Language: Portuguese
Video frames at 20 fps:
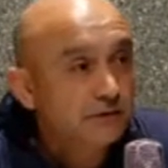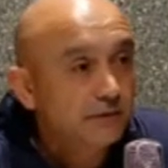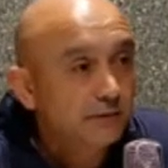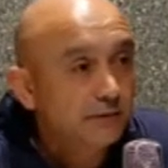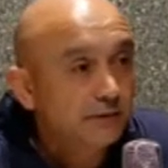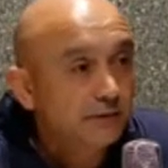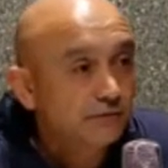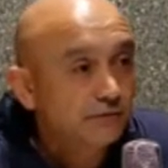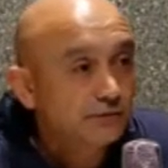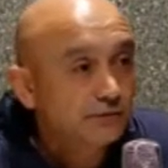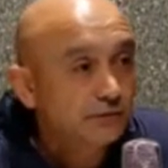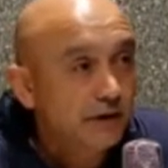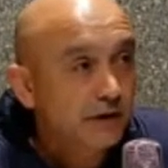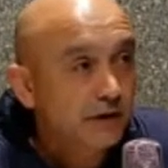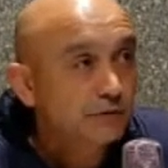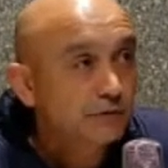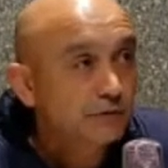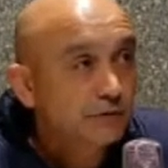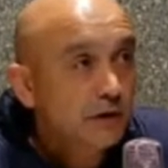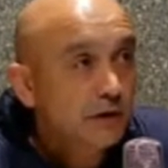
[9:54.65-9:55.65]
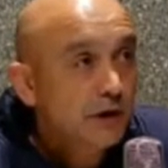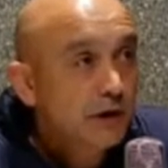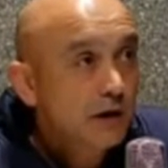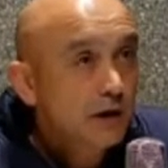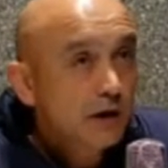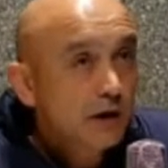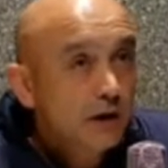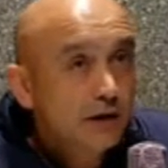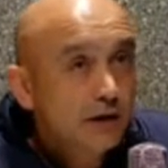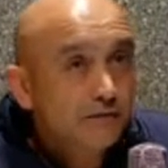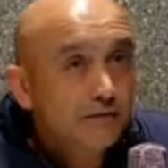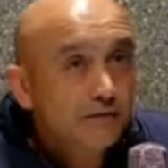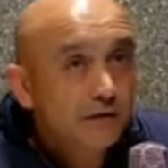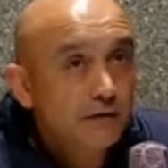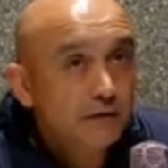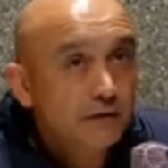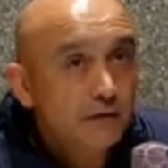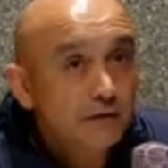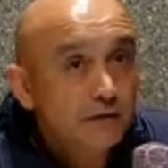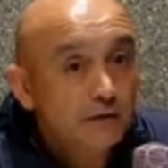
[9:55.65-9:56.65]
a nível de funcionários,
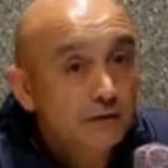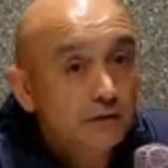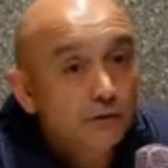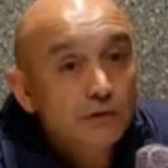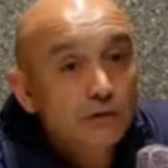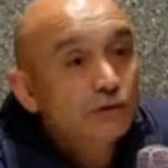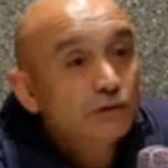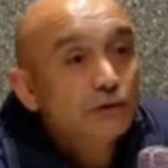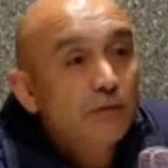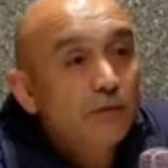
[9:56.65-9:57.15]
enfim, ainda